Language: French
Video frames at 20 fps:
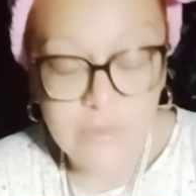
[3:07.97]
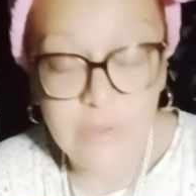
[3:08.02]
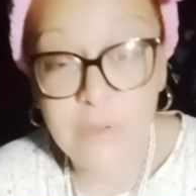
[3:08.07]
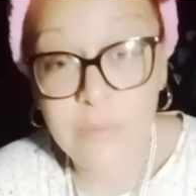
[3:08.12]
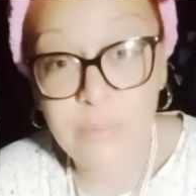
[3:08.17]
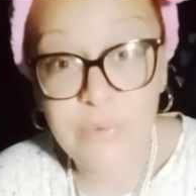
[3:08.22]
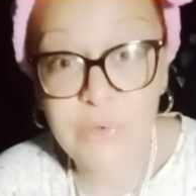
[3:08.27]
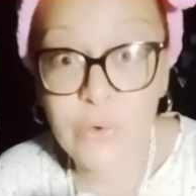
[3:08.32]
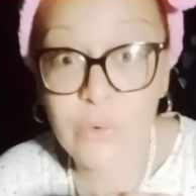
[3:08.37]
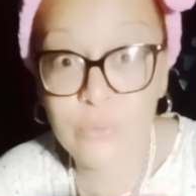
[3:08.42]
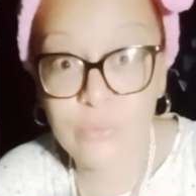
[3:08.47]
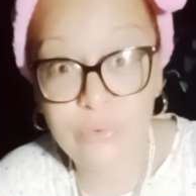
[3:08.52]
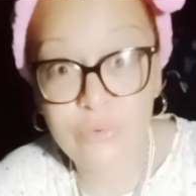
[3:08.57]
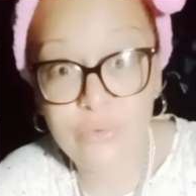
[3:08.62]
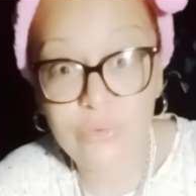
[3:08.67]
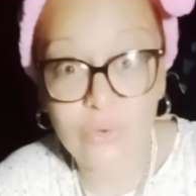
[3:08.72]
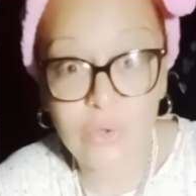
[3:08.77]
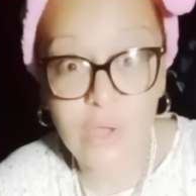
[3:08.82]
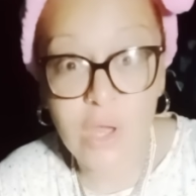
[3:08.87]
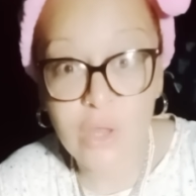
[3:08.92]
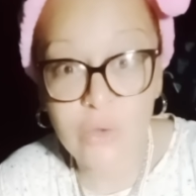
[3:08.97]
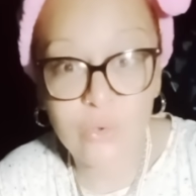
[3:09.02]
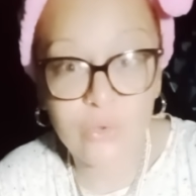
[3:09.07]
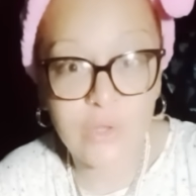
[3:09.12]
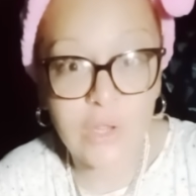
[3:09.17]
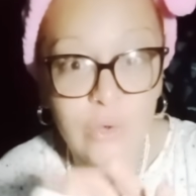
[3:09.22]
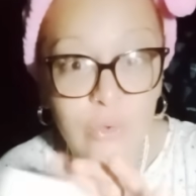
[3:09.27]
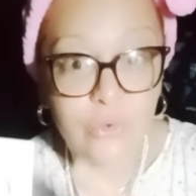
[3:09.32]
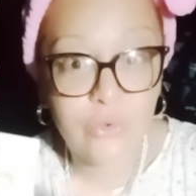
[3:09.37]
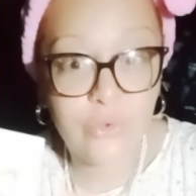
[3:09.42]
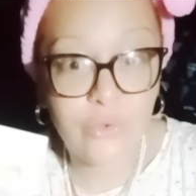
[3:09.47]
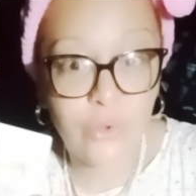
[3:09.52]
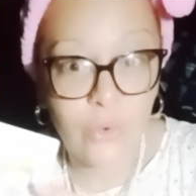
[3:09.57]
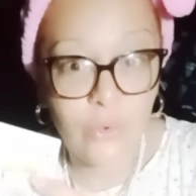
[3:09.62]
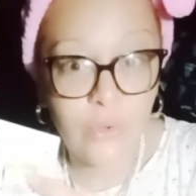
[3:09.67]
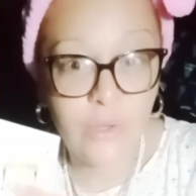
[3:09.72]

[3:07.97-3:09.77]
Et puis, en plus, regarde, on a le temps.